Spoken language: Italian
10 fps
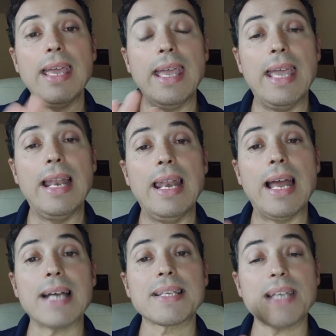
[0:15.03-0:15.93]
è
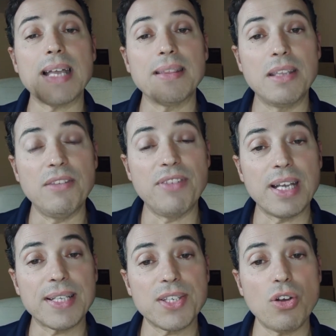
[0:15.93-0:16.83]
la
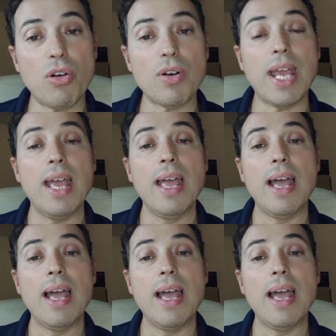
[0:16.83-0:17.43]
santificazione